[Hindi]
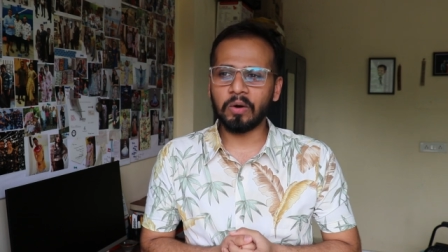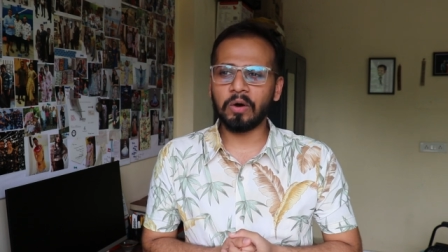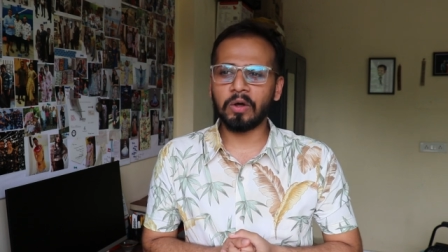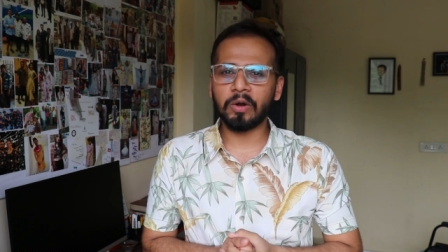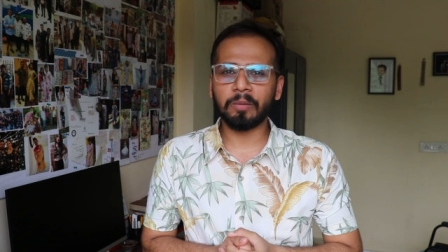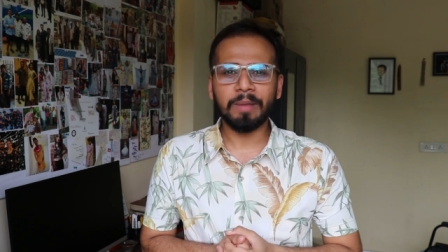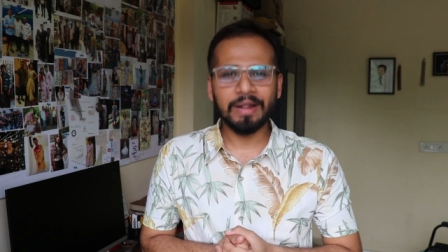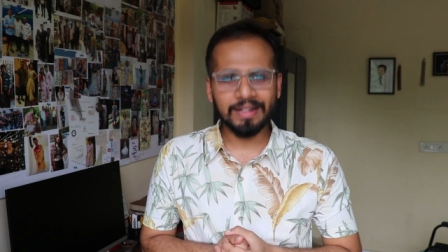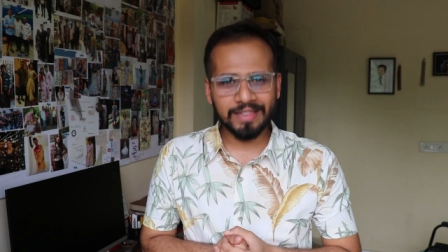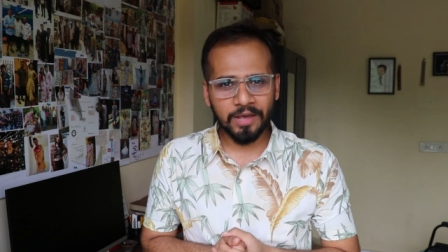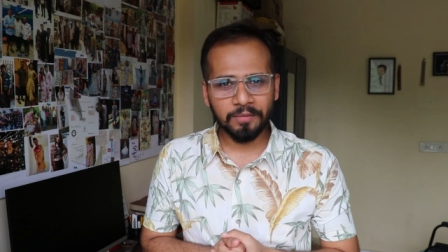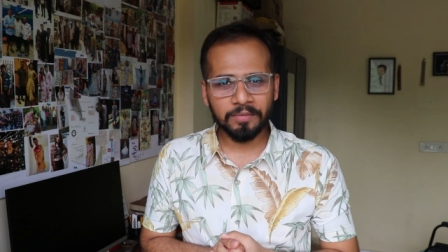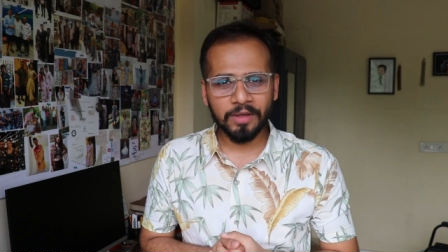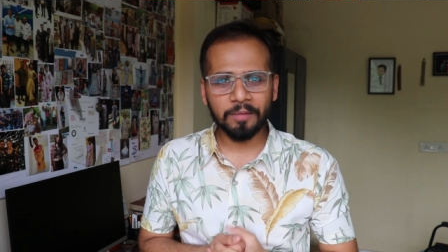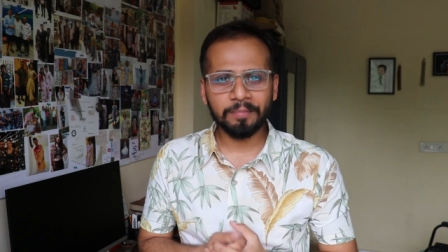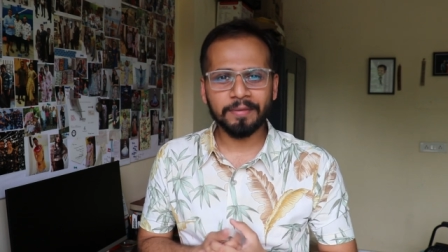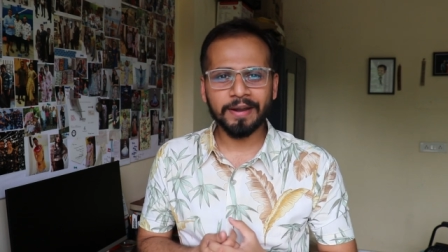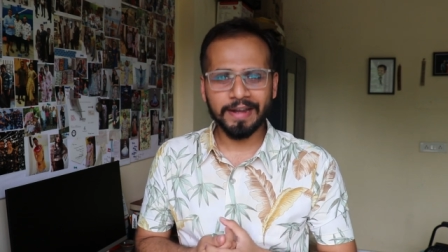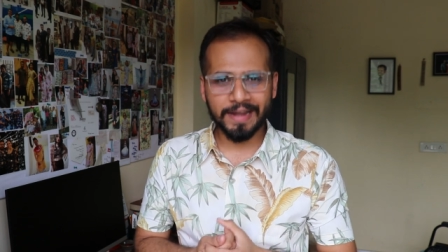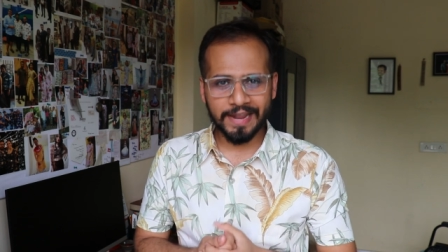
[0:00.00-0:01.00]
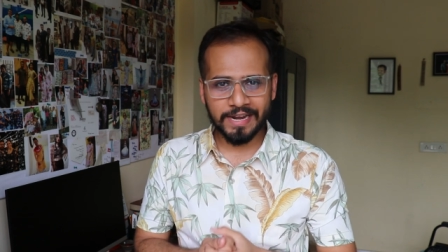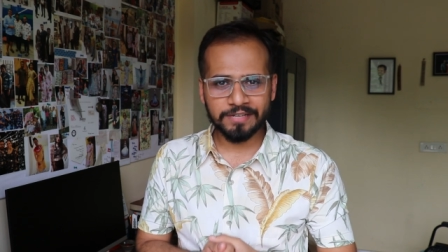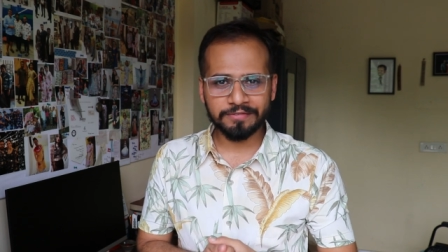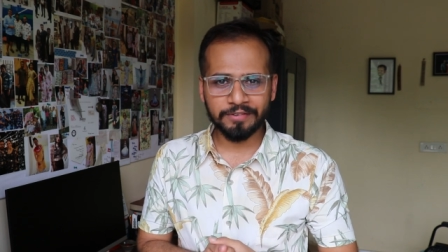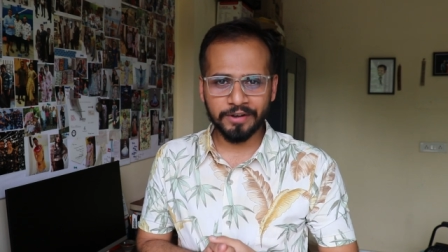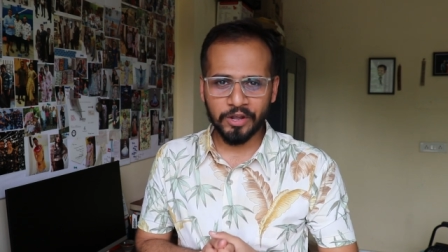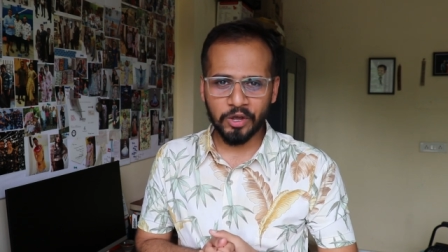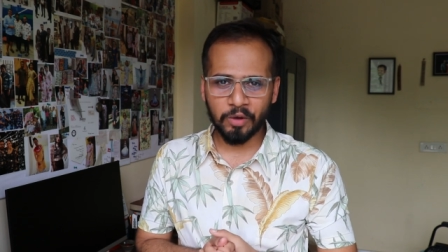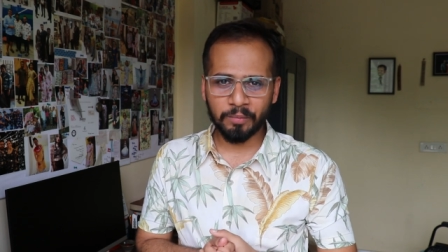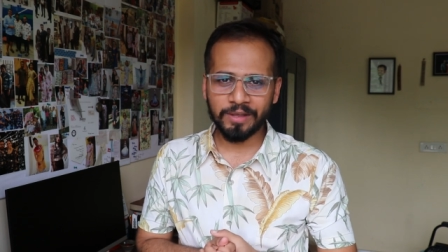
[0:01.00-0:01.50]
और मिलते हैं अभी अपने
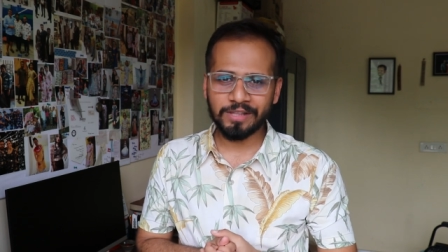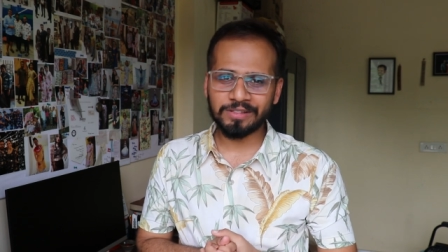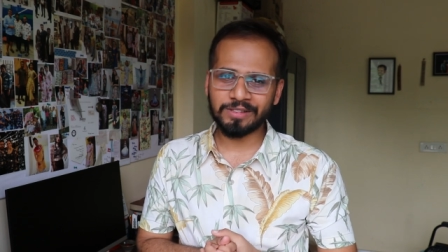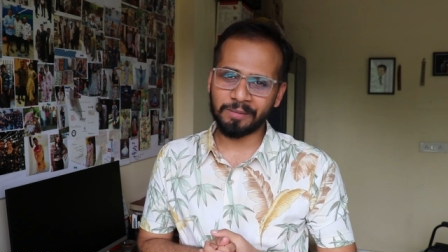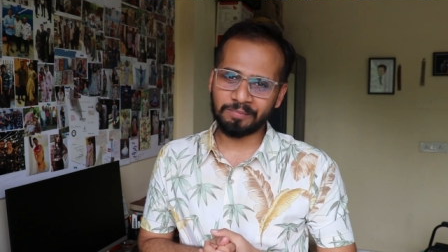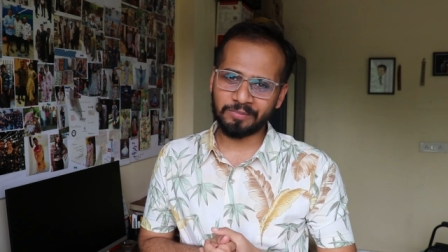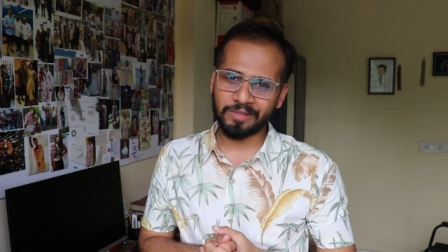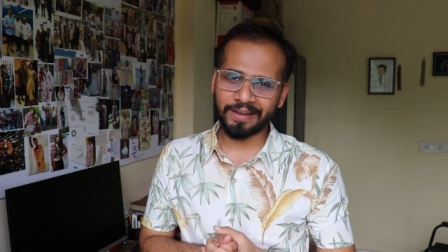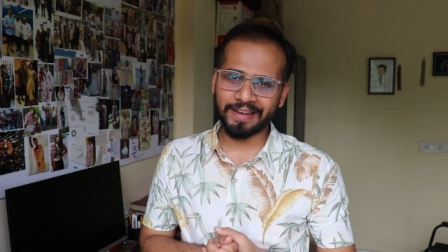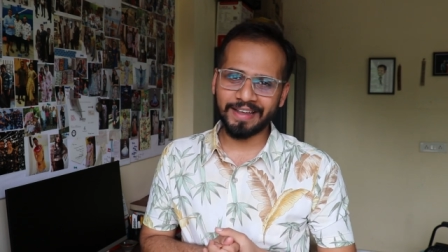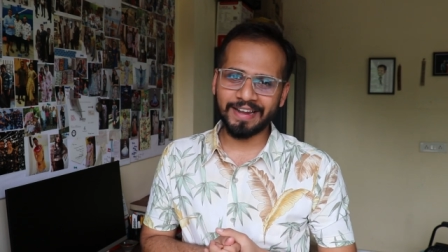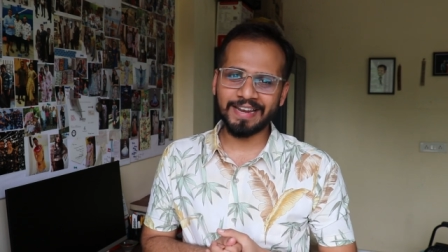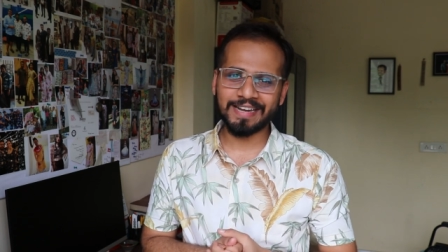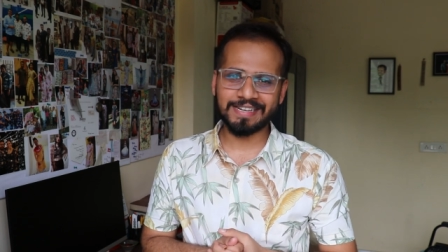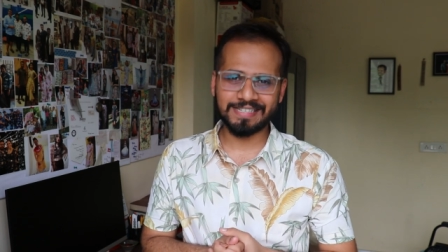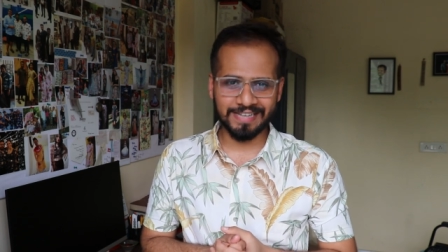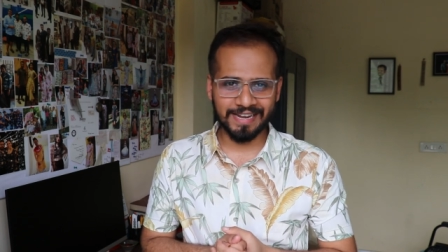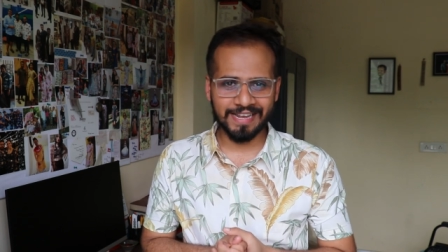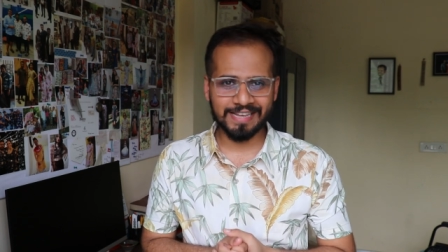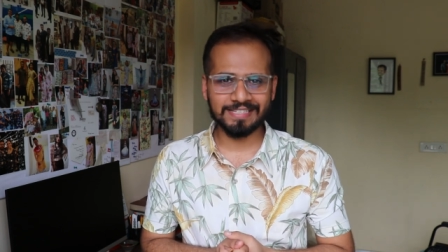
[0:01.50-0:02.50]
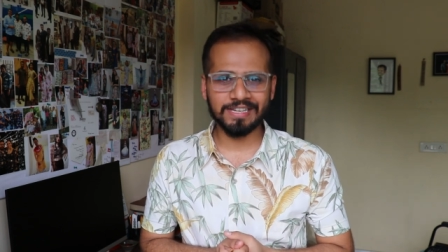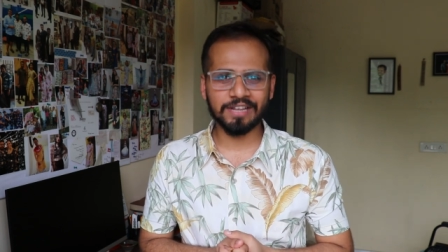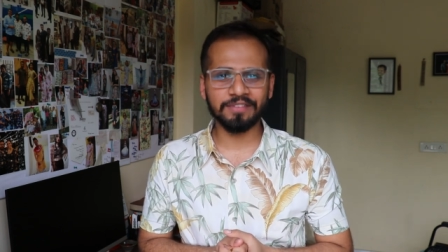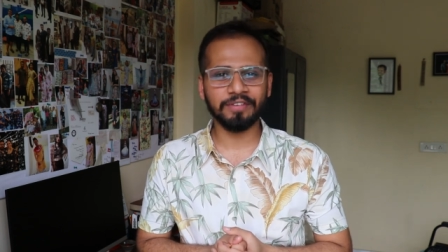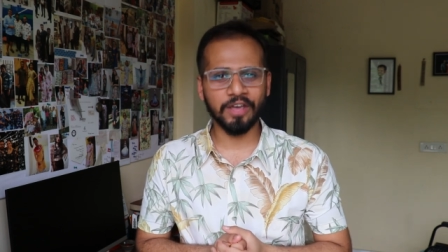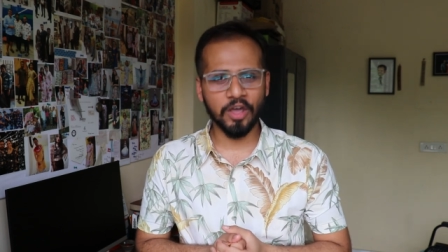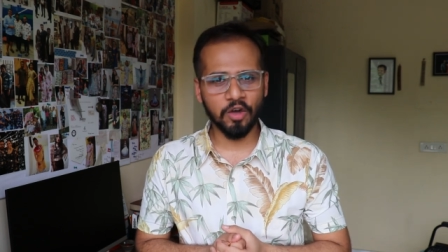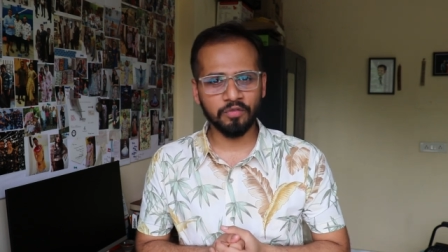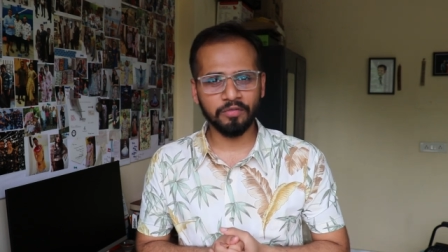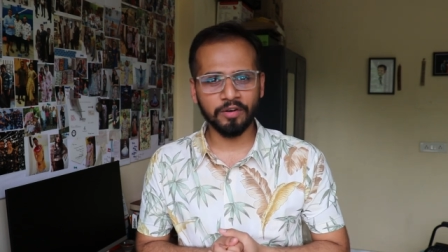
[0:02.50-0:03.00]
नेक्स्ट वीडियो में तब तक के लिए स्टे
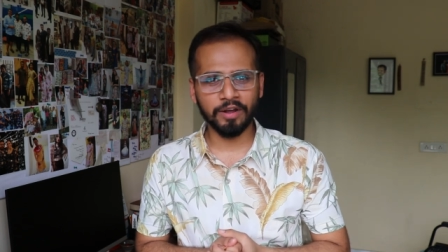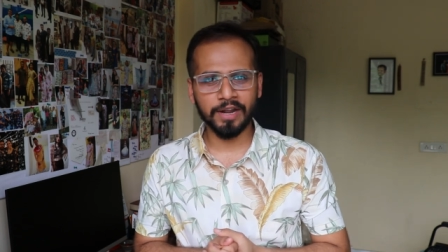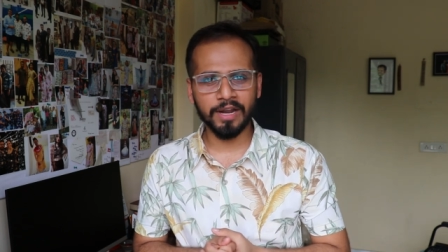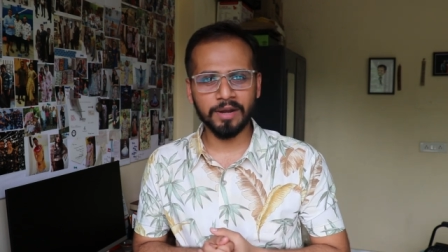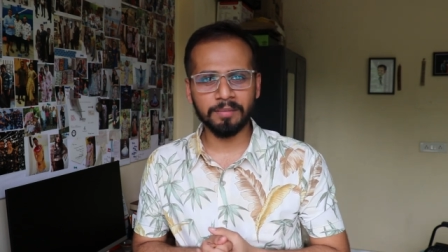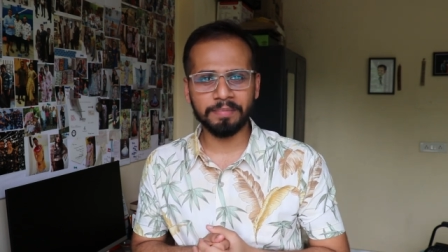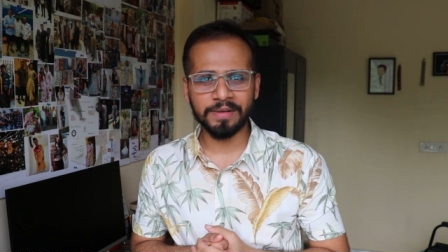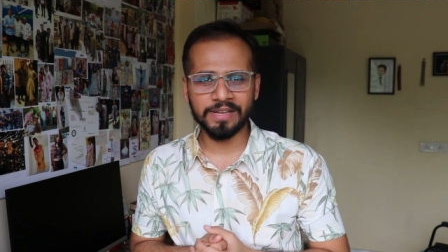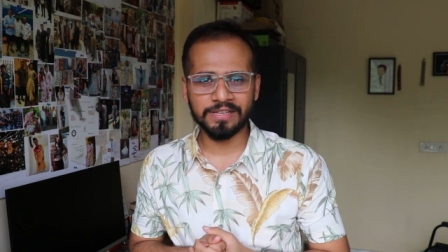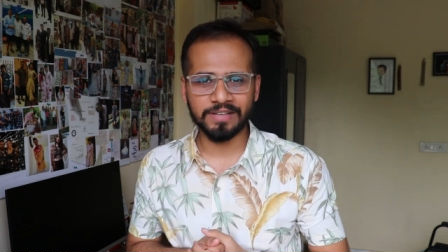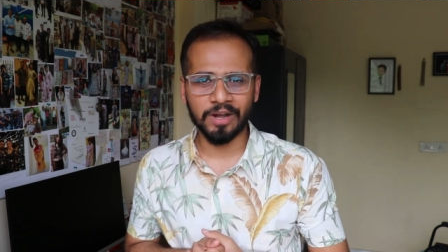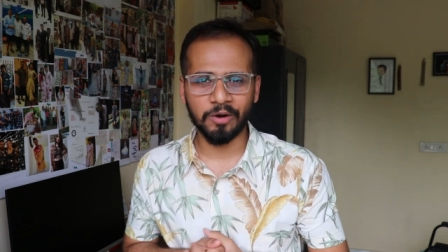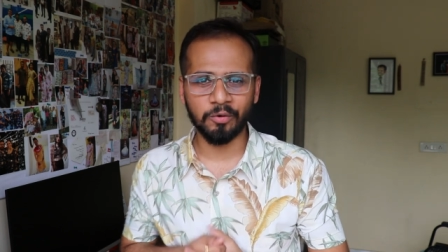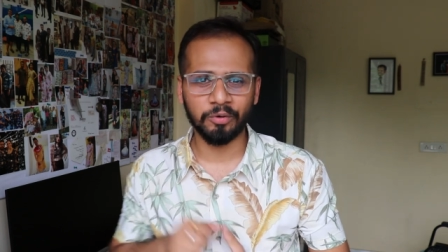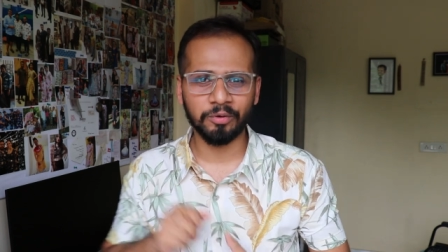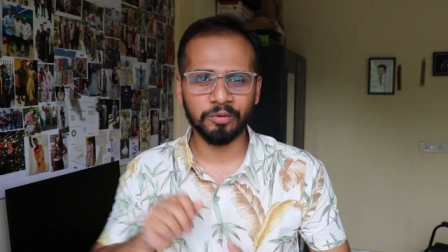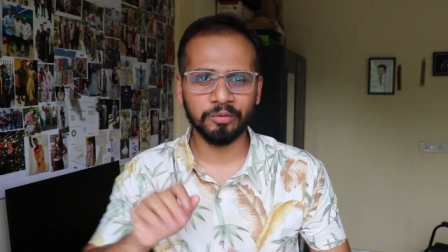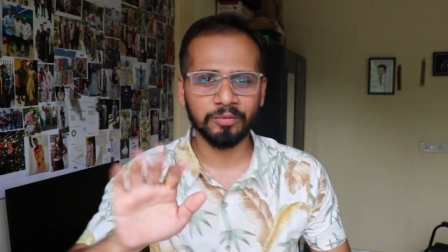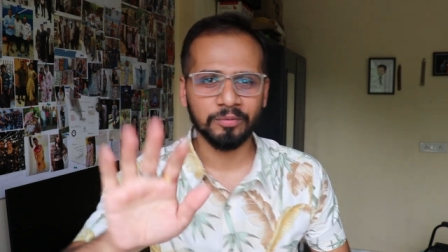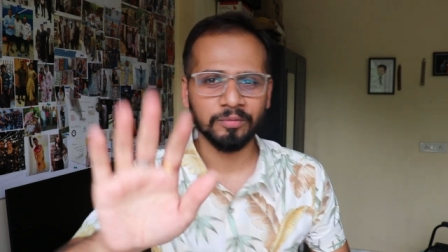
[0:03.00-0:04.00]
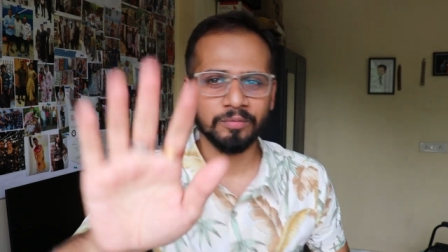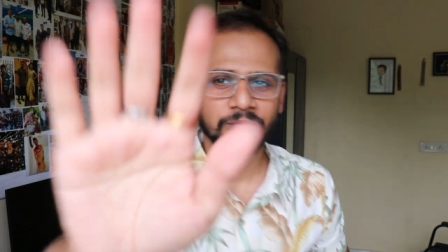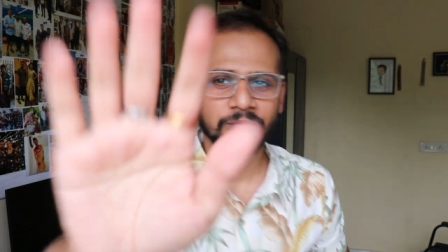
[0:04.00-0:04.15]
सेफ हैव फन एंड पीस आउट